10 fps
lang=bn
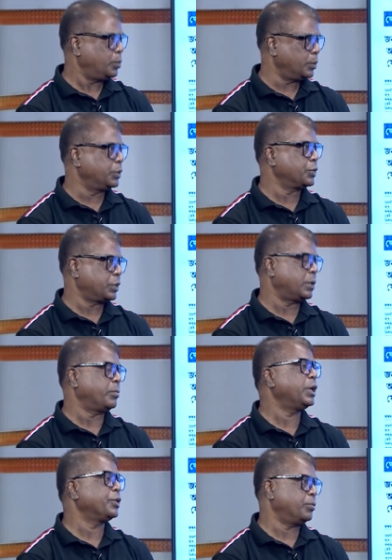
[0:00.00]
উপদেষ্টার
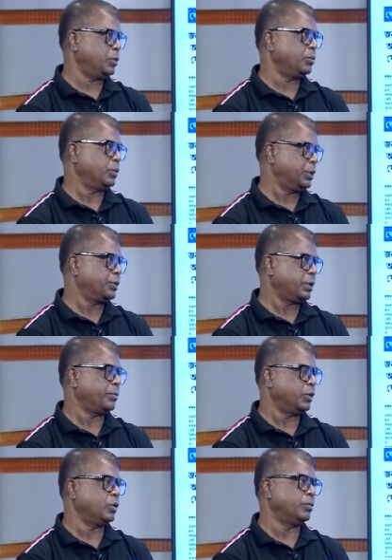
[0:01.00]
বাসভবনের
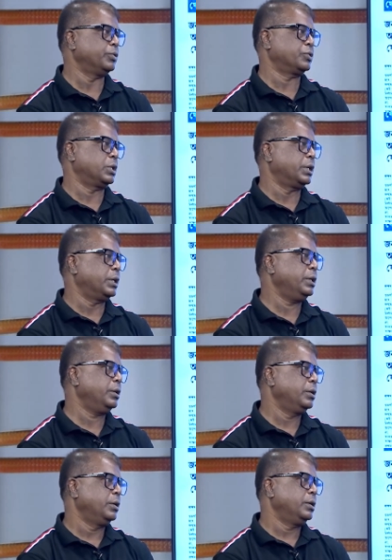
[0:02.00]
সামনে অবস্থান
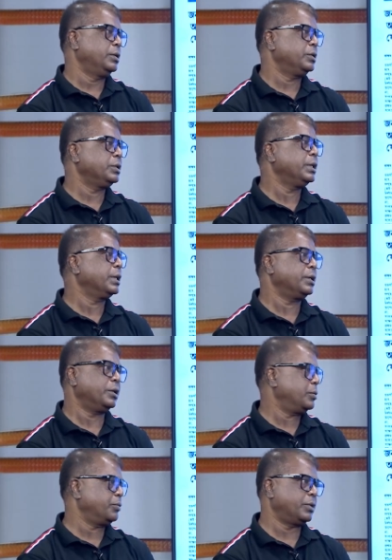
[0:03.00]
নেয় যে
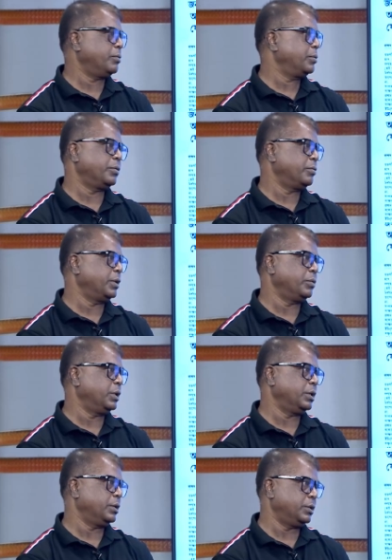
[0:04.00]
জায়গাটি খুব
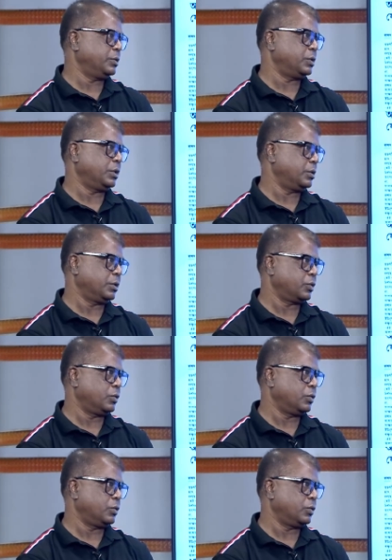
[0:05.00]
স্বাভাবিকভাবেই রেস্ট্রিক্টেড